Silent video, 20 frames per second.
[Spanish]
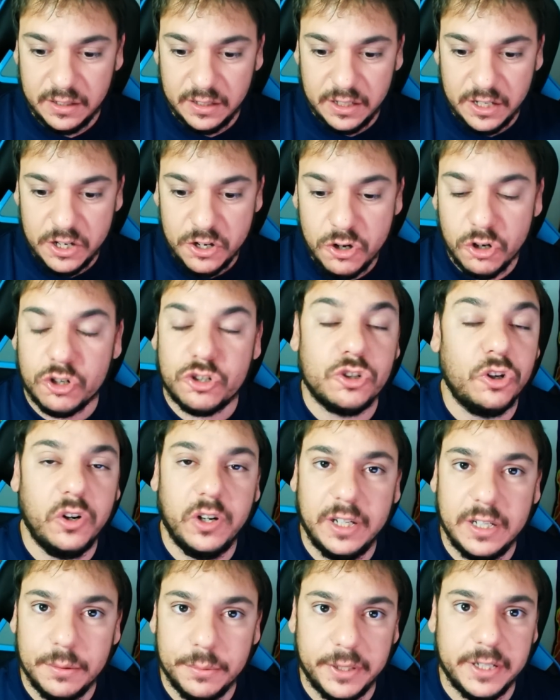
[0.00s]
no
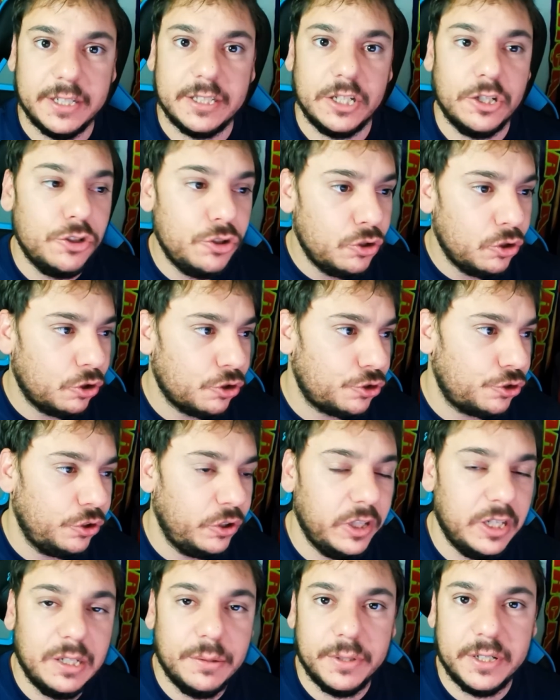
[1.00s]
son libres, no
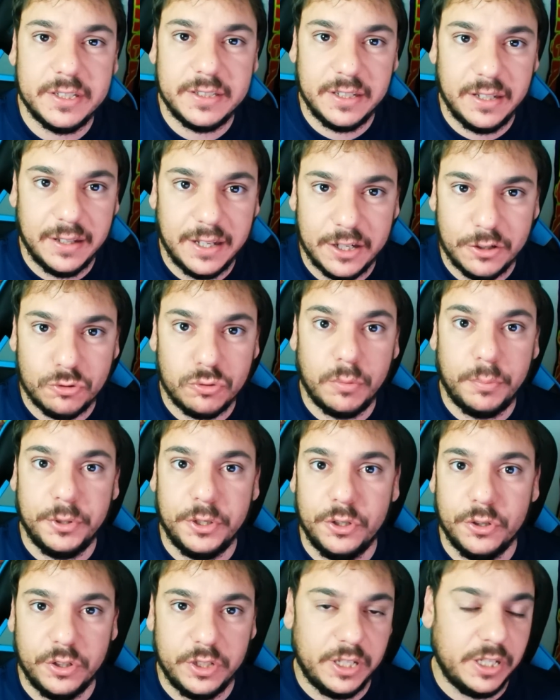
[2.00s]
son libres de dar su
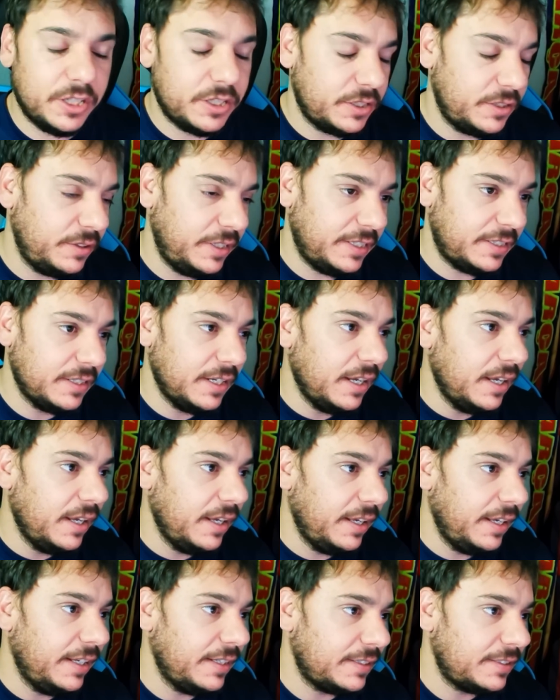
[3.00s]
opinión y es, es,
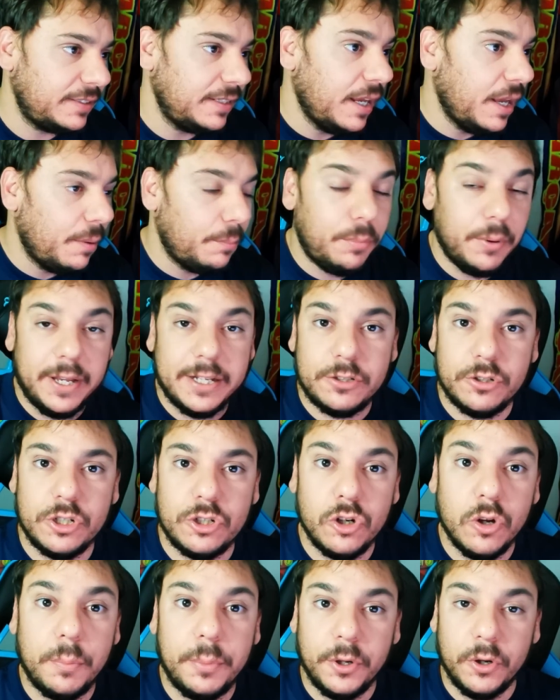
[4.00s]
es eso es
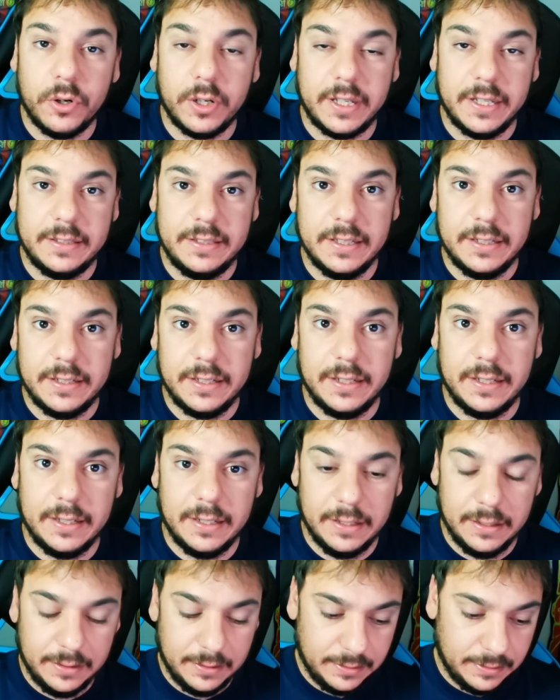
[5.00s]
lo peor que tiene
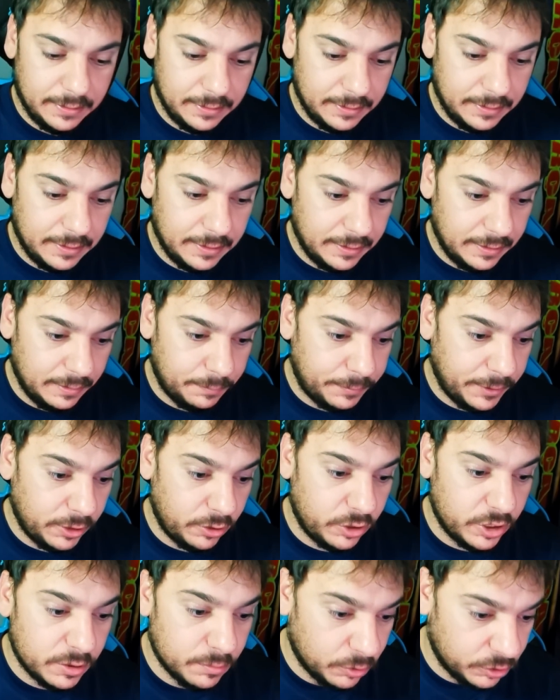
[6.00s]
el,
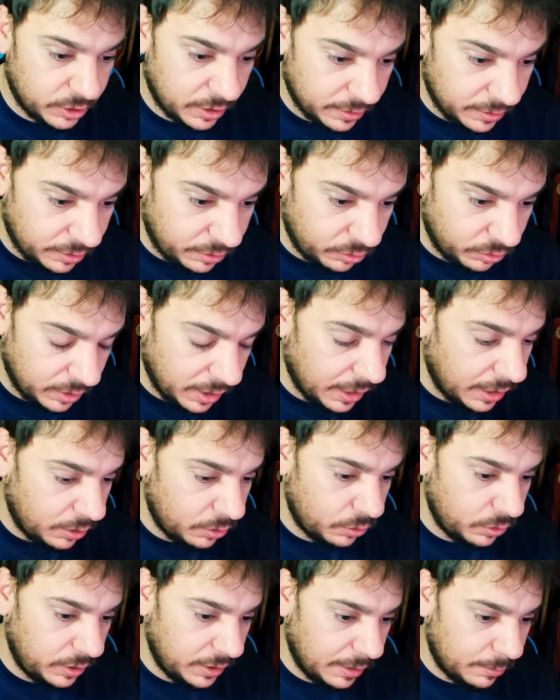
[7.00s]
periodismo tradicional
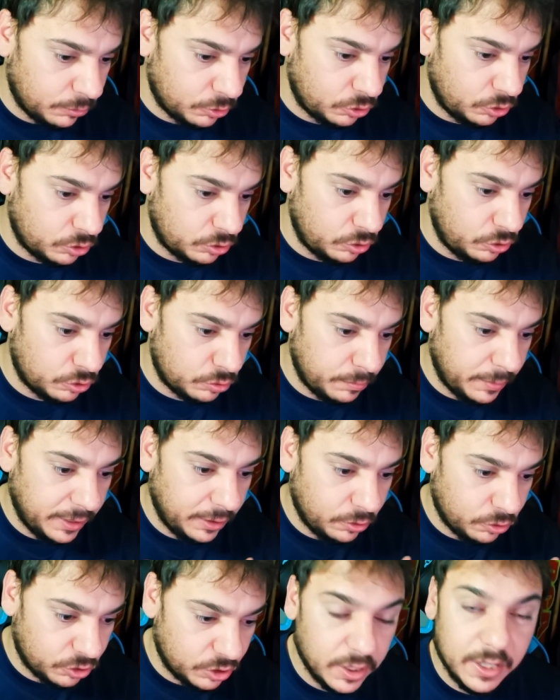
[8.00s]
o digamos los, los
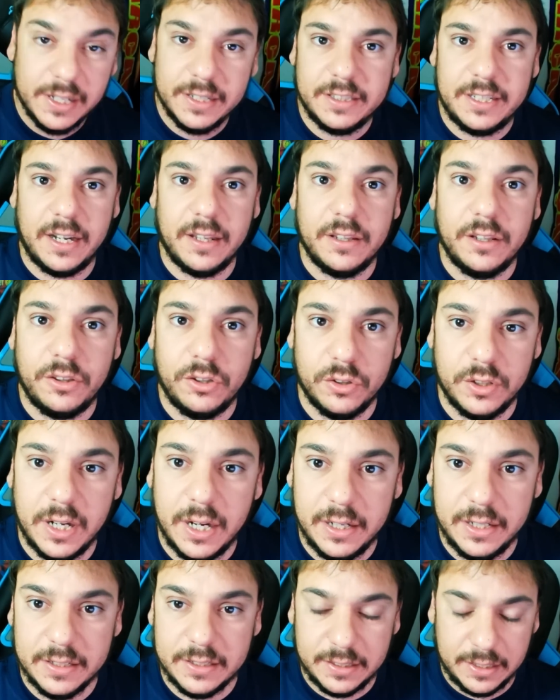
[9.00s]
medios
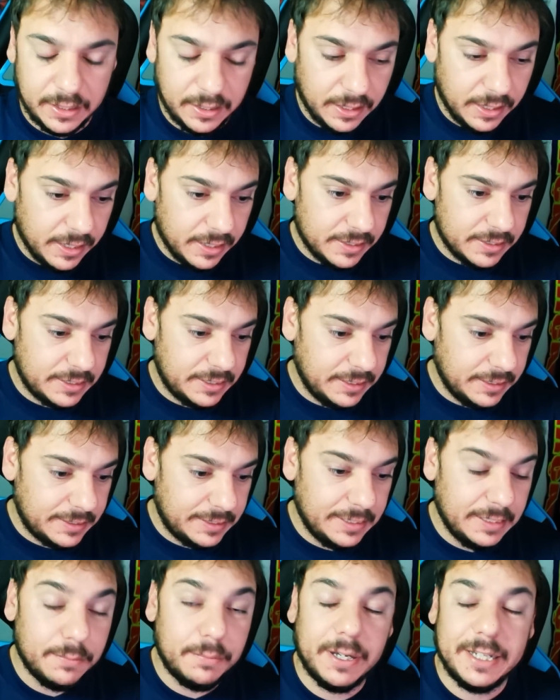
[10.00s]
tradicionales, que si,
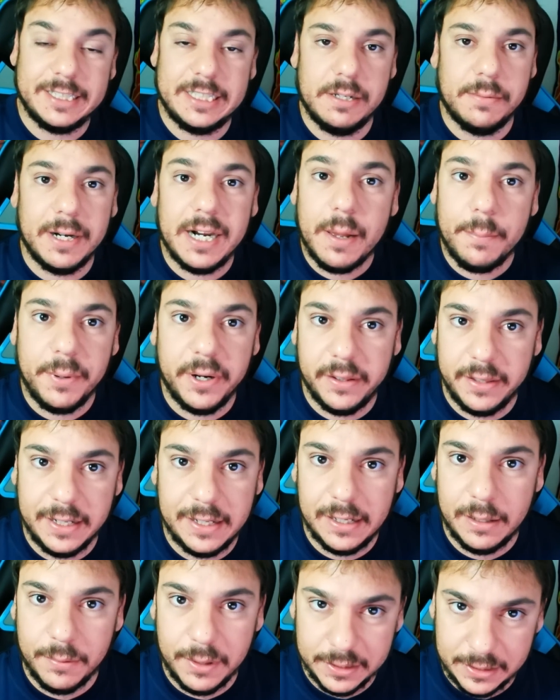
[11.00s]
si, si, van a perder
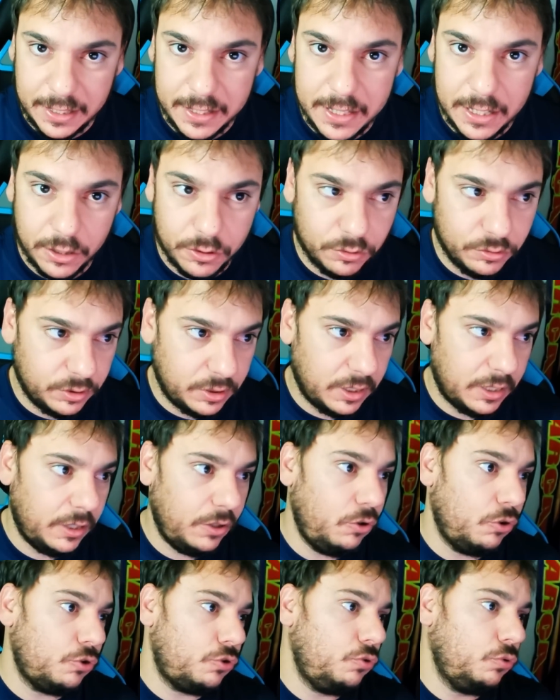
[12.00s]
la batalla contra
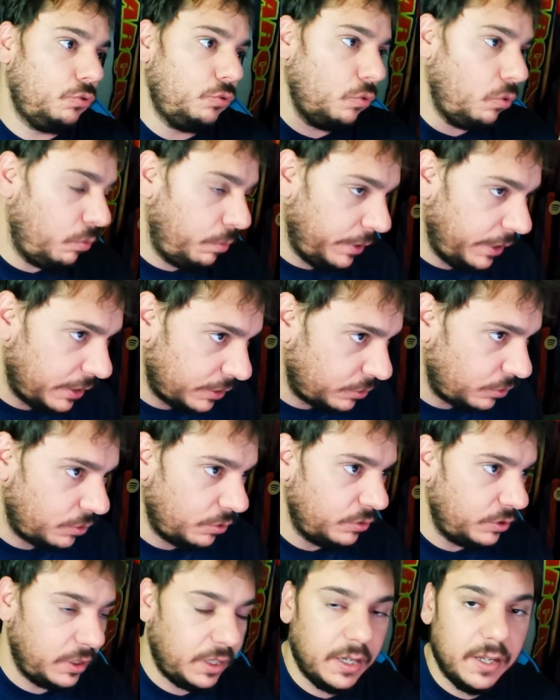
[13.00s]
los youtubers o
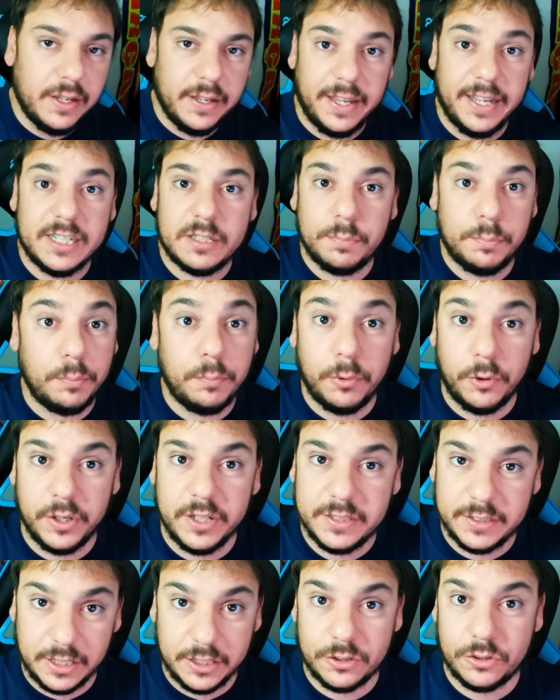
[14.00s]
contra... es por
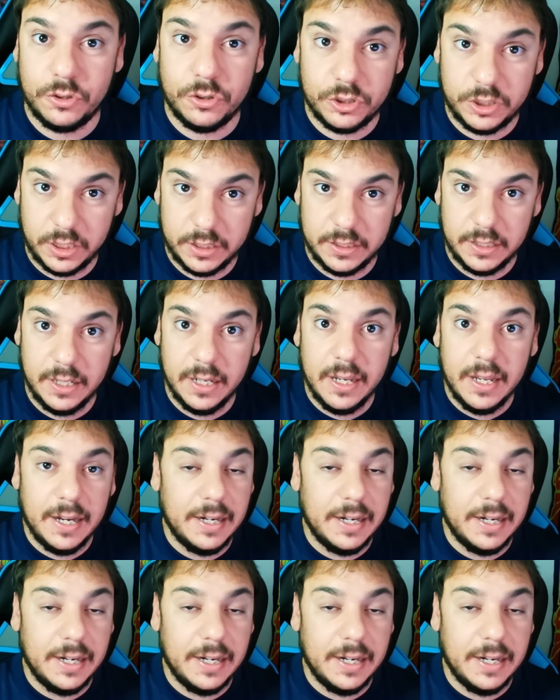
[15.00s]
estas cosas, ¿eh?